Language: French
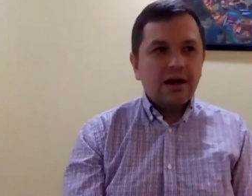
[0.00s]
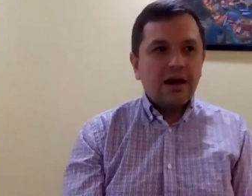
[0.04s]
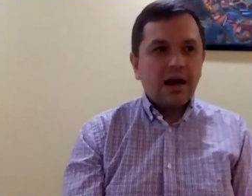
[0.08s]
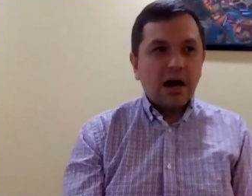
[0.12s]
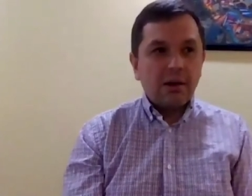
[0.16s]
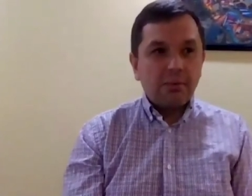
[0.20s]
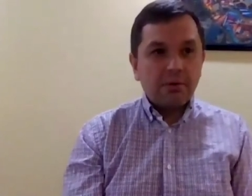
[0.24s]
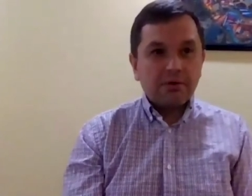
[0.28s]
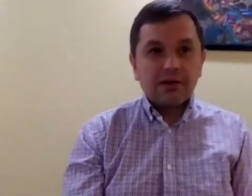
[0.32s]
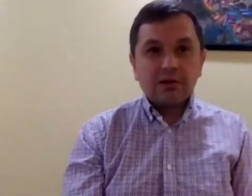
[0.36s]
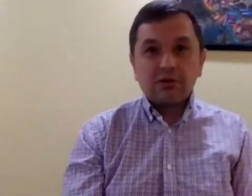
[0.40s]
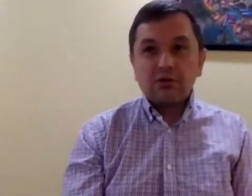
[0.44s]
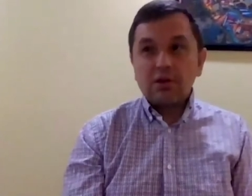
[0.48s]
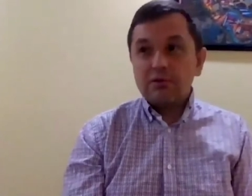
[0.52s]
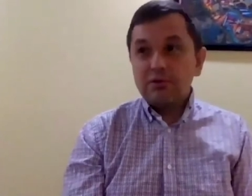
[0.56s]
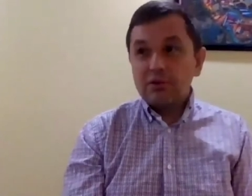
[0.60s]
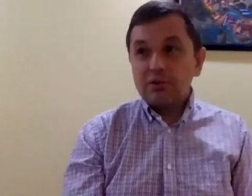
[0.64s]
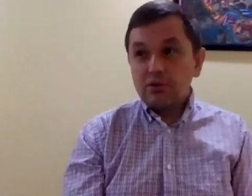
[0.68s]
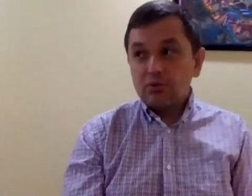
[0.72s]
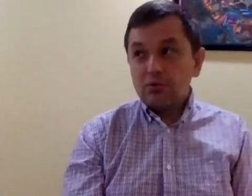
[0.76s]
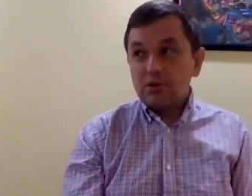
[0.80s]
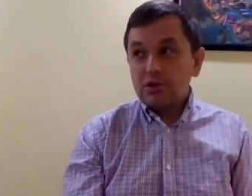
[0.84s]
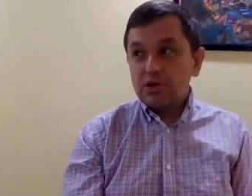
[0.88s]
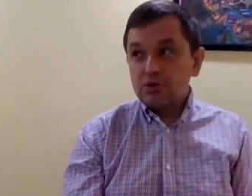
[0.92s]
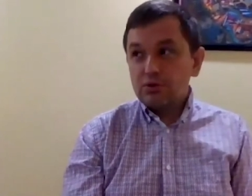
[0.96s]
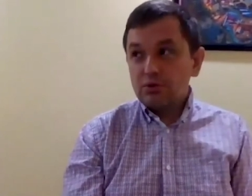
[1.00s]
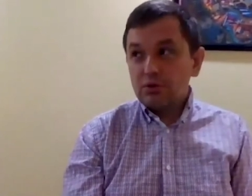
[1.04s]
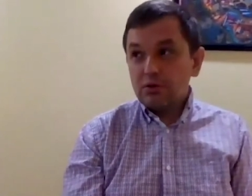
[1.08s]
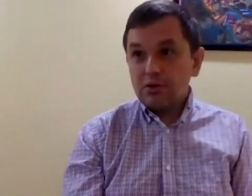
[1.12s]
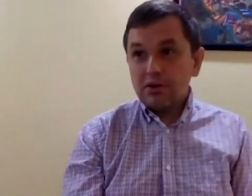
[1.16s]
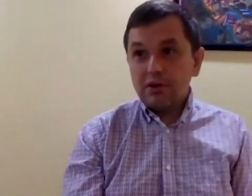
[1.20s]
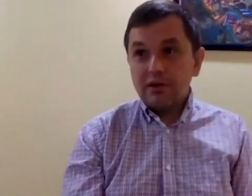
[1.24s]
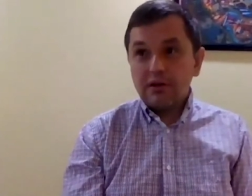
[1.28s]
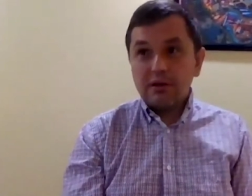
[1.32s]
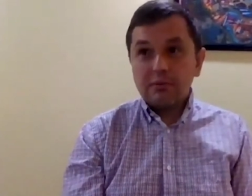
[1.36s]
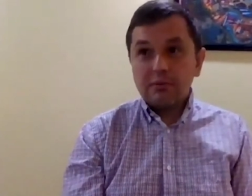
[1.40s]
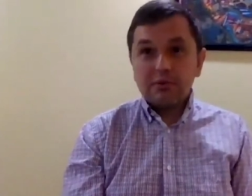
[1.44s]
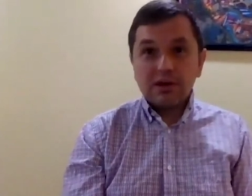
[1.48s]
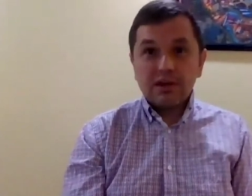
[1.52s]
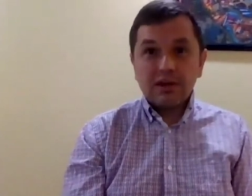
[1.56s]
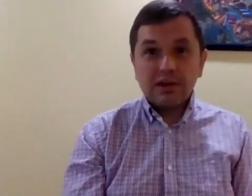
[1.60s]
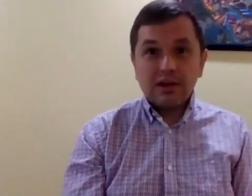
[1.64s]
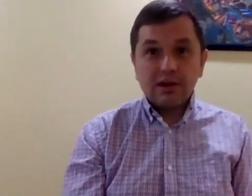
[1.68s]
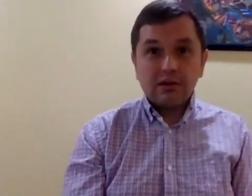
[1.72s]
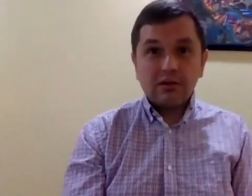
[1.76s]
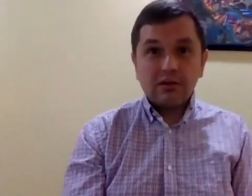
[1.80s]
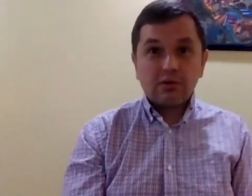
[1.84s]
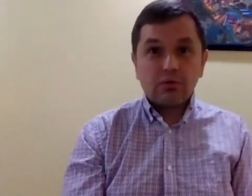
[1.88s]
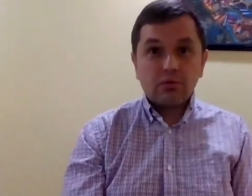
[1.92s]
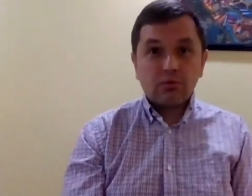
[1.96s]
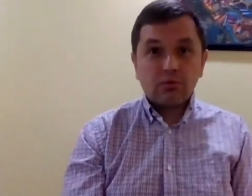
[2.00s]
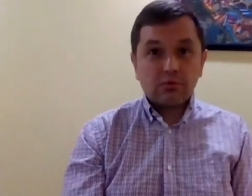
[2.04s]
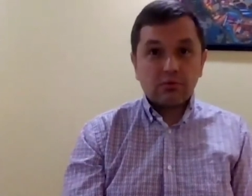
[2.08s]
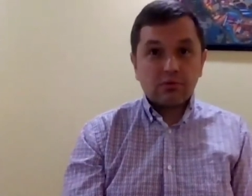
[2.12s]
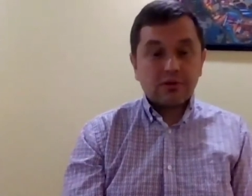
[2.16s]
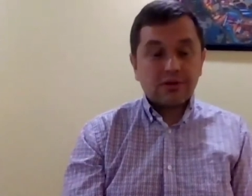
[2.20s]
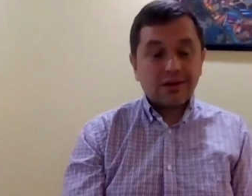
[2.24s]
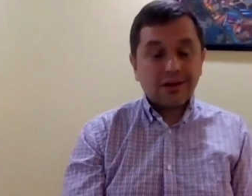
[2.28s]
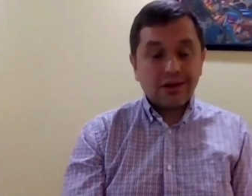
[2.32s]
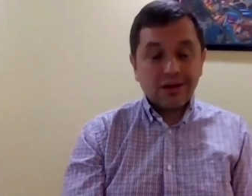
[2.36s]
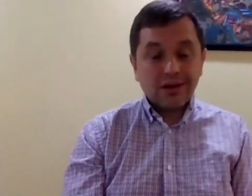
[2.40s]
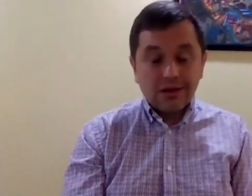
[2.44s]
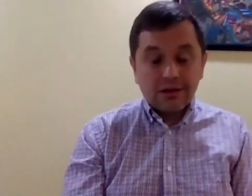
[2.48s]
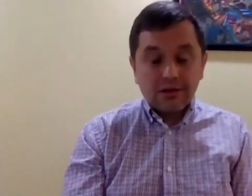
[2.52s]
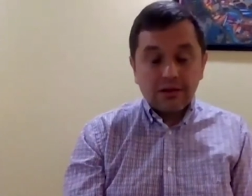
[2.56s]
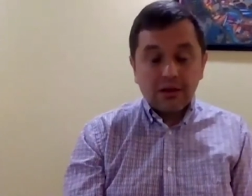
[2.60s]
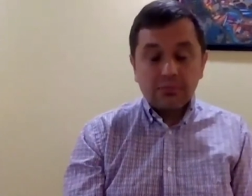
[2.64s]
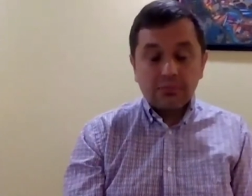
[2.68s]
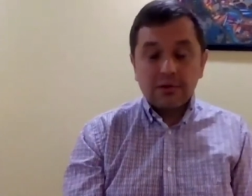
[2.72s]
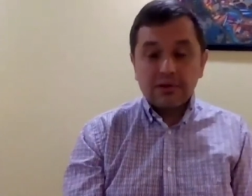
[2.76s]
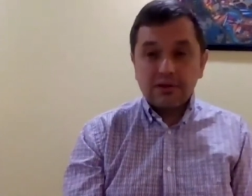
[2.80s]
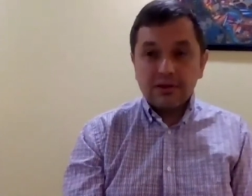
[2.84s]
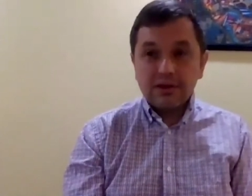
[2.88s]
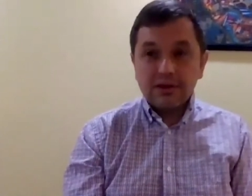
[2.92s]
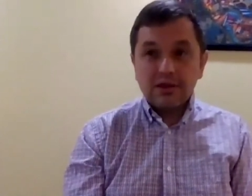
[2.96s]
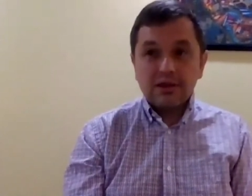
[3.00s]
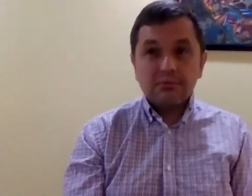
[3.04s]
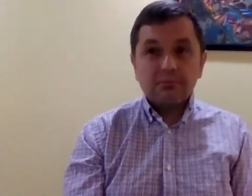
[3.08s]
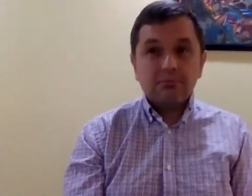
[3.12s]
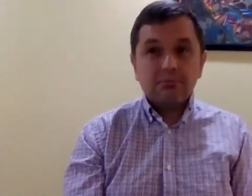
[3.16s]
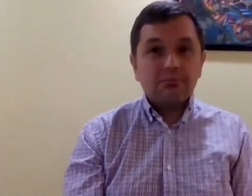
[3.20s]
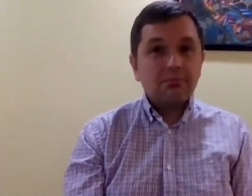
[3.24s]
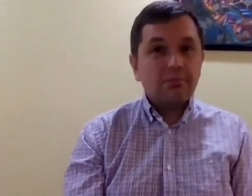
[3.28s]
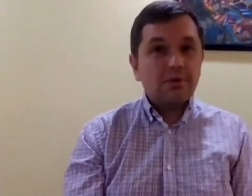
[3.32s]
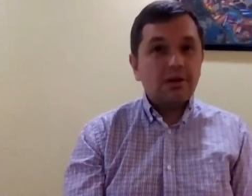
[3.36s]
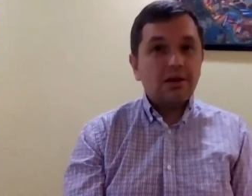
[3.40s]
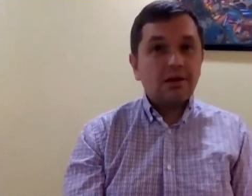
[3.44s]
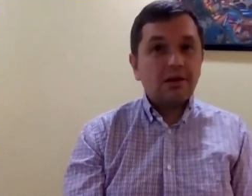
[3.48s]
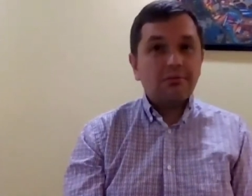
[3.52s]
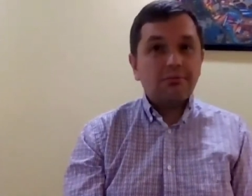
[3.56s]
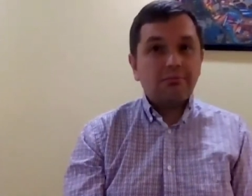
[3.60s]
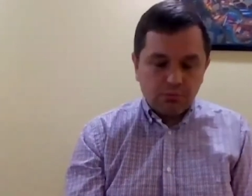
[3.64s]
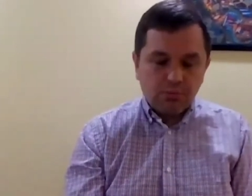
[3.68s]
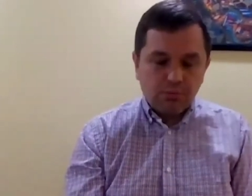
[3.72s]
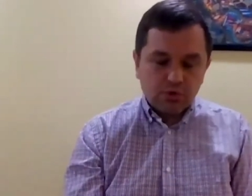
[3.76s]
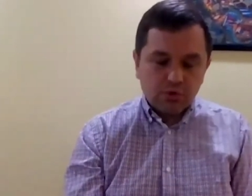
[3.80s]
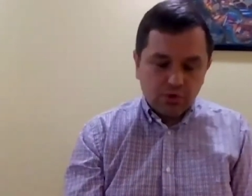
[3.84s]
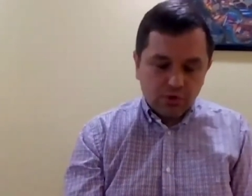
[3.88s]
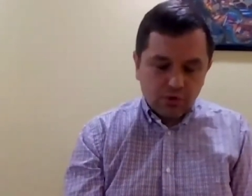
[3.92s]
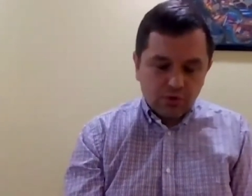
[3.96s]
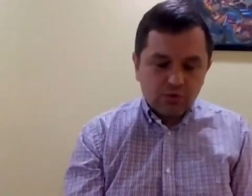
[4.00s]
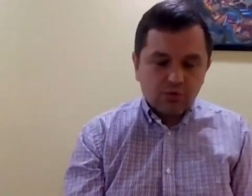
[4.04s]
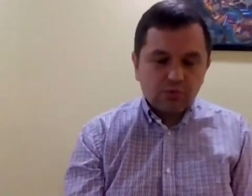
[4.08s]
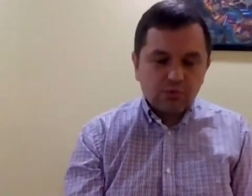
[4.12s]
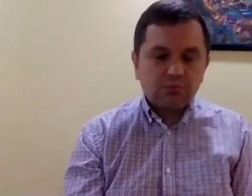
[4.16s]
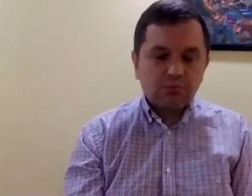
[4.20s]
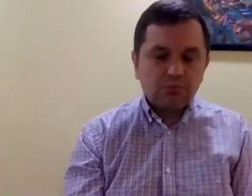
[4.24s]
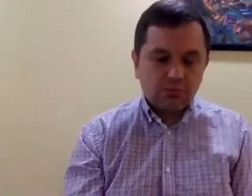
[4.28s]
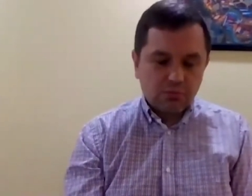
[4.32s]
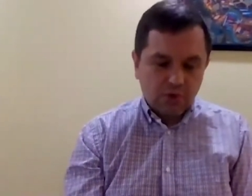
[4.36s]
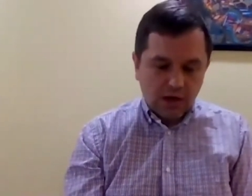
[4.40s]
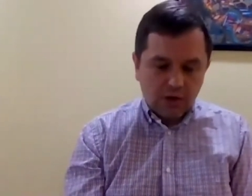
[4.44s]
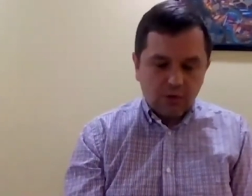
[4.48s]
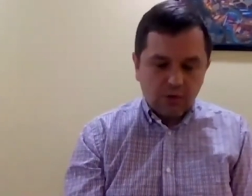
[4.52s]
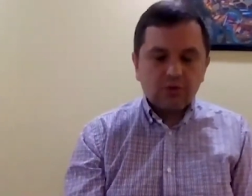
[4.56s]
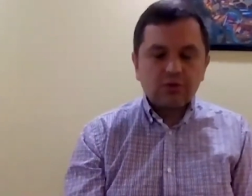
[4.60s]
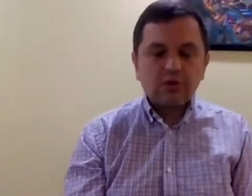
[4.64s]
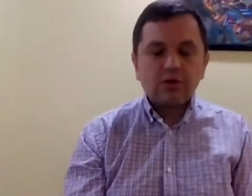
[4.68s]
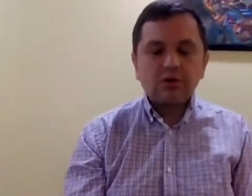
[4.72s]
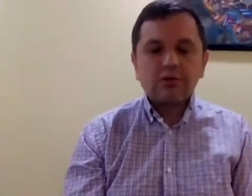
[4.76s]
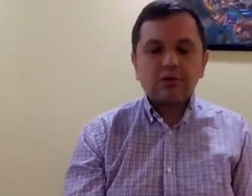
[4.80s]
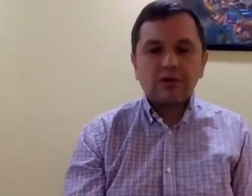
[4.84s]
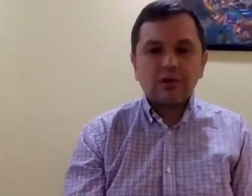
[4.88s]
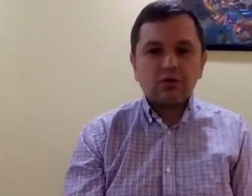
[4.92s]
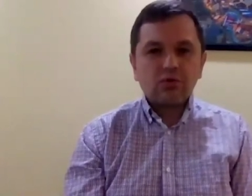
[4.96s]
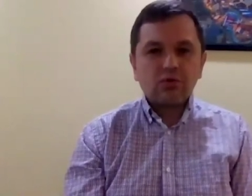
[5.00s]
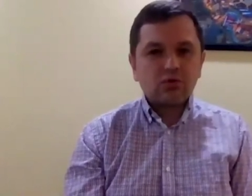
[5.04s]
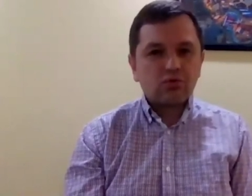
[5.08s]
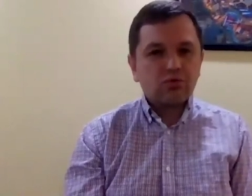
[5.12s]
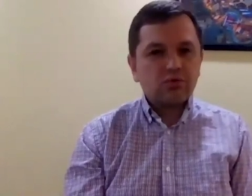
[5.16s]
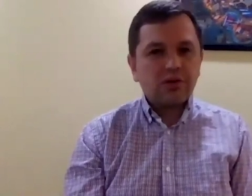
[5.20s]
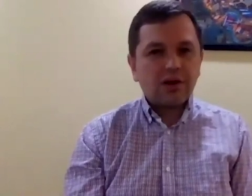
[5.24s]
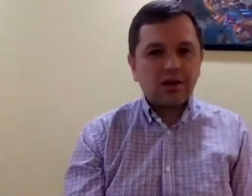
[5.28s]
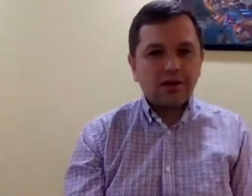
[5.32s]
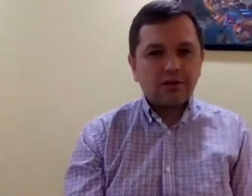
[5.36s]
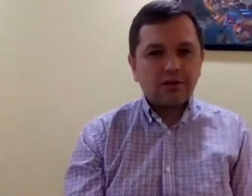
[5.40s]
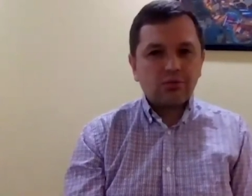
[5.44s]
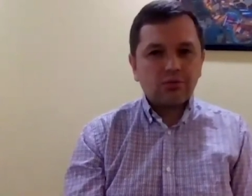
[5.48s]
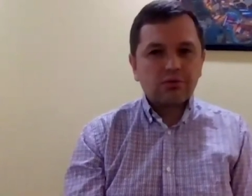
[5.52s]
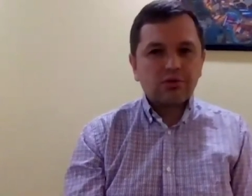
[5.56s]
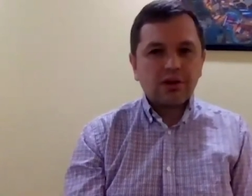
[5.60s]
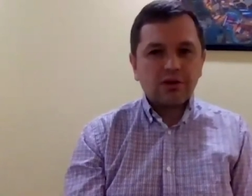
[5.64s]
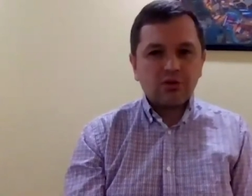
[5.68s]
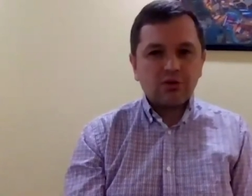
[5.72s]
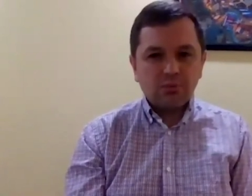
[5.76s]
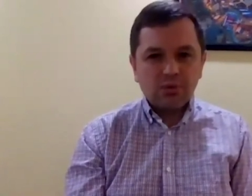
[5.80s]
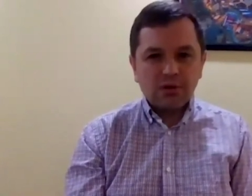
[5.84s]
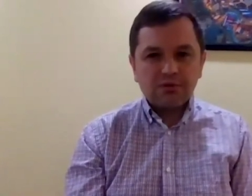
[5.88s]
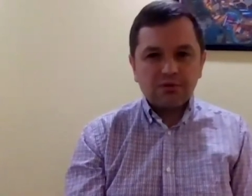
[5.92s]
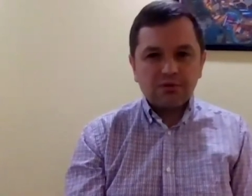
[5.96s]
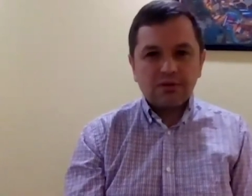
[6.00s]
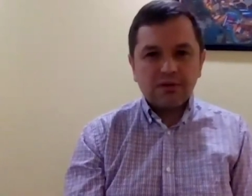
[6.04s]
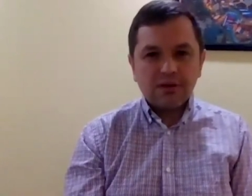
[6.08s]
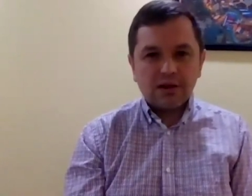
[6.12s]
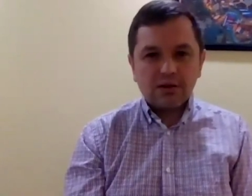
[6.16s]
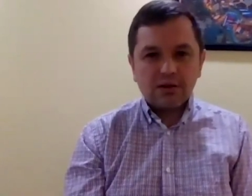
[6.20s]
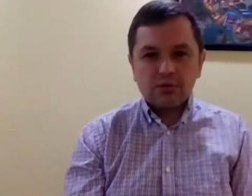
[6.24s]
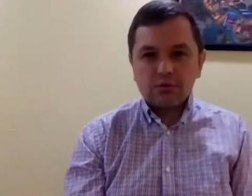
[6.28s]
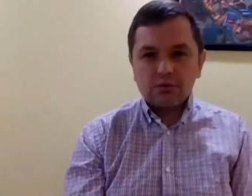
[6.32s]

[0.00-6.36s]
Après ça, dans la vie de tous les jours, les Américains sont très sympathiques, mais pendant quelque temps, c'est surtout des relations très superficielles.